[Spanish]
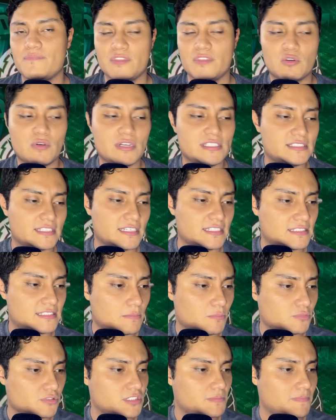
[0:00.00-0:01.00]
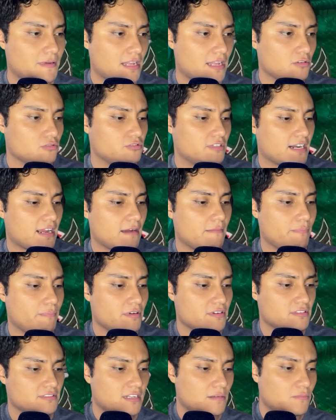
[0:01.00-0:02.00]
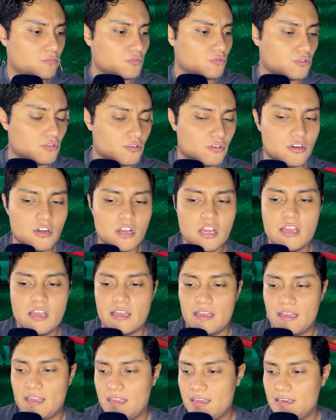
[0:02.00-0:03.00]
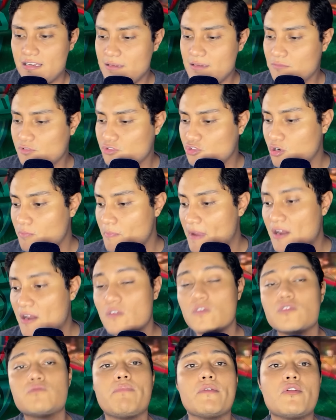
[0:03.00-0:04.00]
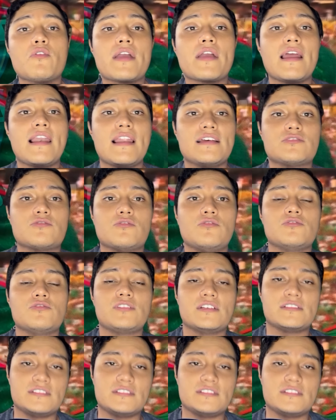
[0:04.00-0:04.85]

no es que estemos esperando ser campeones del mundo eh, ni mucho menos, pero que las cosas,